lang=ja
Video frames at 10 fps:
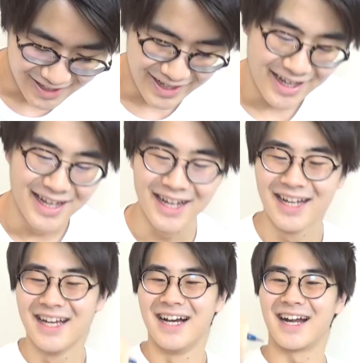あれ
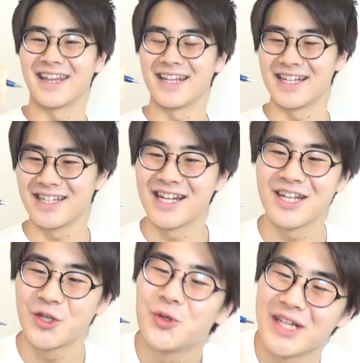あれなん
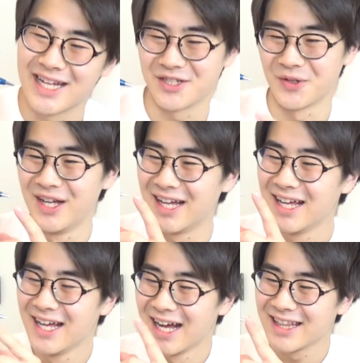でヒュッて入っちゃうの
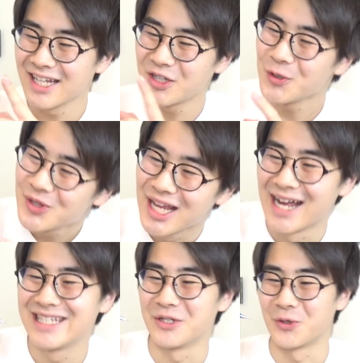なんでヒュッて
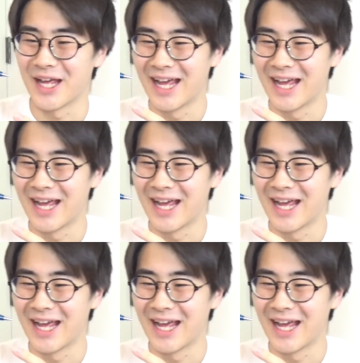入っちゃうのこ